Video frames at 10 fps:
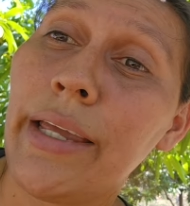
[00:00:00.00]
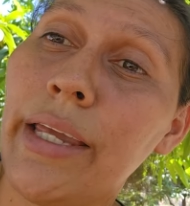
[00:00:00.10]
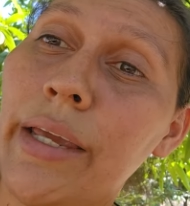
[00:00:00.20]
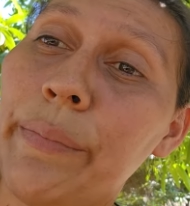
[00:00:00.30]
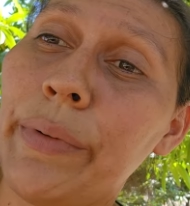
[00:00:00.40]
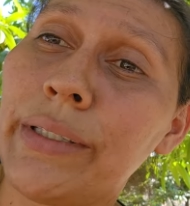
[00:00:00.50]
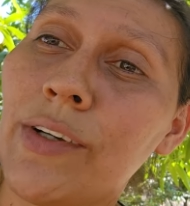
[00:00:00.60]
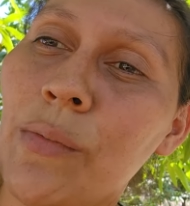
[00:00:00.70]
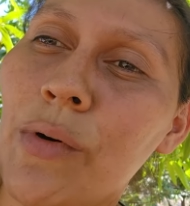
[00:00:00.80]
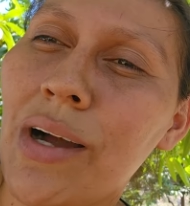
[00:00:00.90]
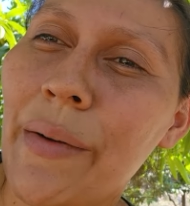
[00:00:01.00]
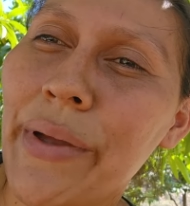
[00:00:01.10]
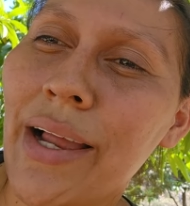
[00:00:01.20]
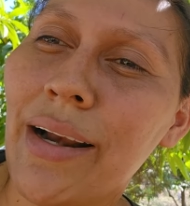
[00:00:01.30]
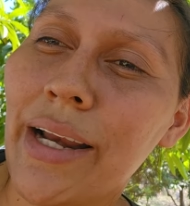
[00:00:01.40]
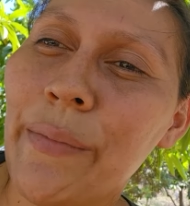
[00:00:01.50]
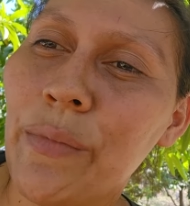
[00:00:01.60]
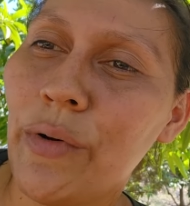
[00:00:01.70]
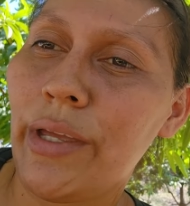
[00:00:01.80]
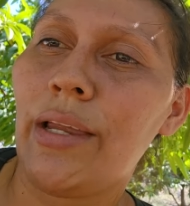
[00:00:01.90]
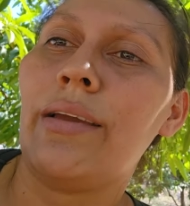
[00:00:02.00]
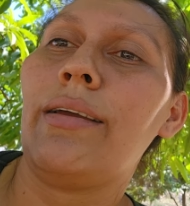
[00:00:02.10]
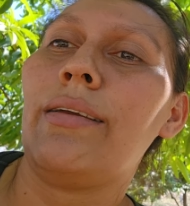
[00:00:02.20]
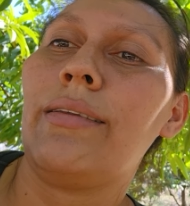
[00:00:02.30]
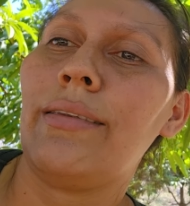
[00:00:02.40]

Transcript: y pues como cambiar el ritmo de,